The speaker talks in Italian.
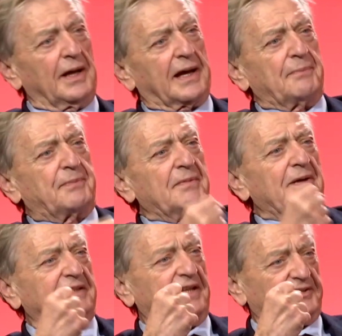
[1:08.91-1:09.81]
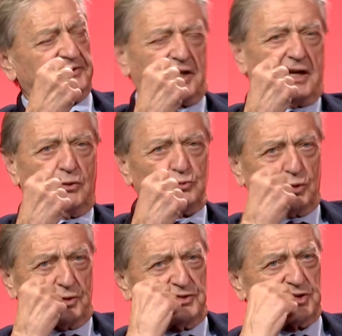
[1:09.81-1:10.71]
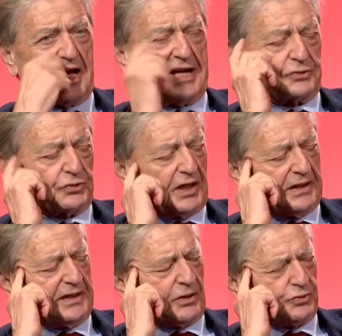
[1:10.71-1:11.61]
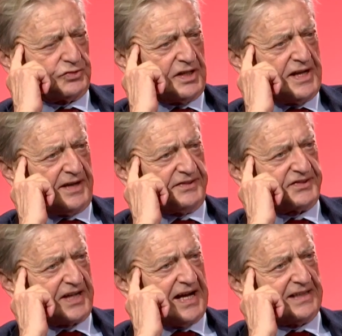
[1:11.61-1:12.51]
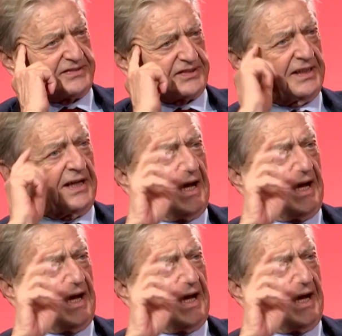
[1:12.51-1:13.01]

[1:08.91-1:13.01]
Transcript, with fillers: che prima di essere autorizzato dagli agostiniani scalzi